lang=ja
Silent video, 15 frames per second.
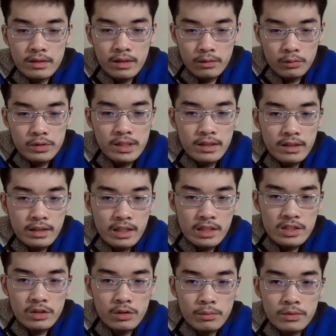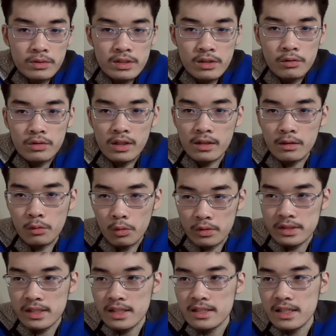あの、大阪では正しいと思うんですけど、ただ国
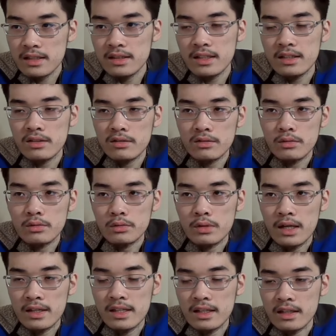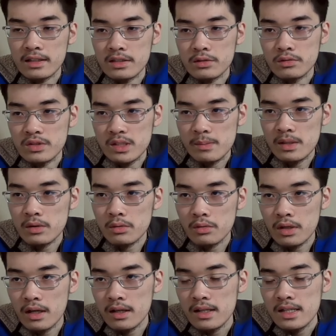政全体で言うと、明らかにその自民党
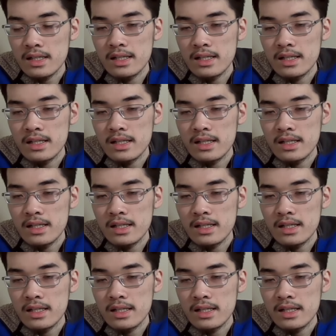が、